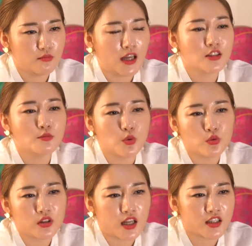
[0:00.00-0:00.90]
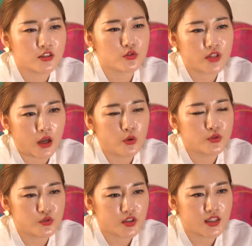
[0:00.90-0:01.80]
많은 복을 가지고 나올
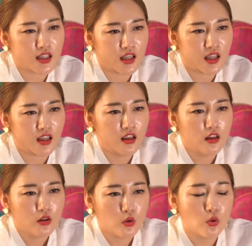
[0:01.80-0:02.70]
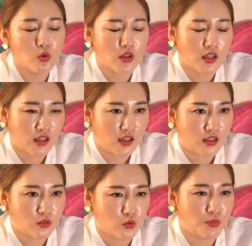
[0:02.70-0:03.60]
수 있게
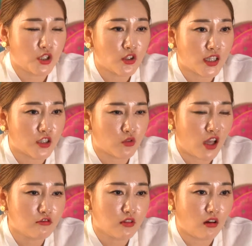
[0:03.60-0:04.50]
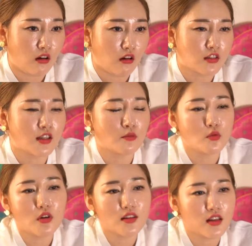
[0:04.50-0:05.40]
그렇게 또 빌어내기도 하고요. 그 다음
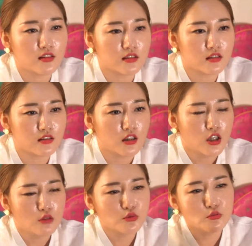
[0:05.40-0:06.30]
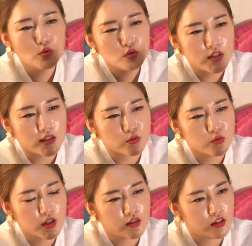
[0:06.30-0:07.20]
또 하나는 부모
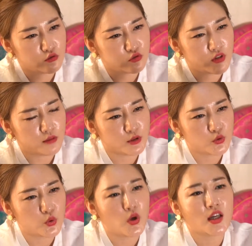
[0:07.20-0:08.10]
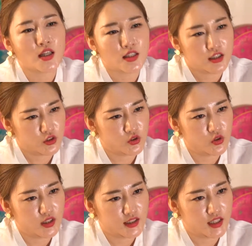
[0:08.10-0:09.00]
자손 간의 궁합이 좋아야 되는
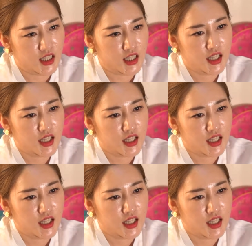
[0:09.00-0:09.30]
것 같아.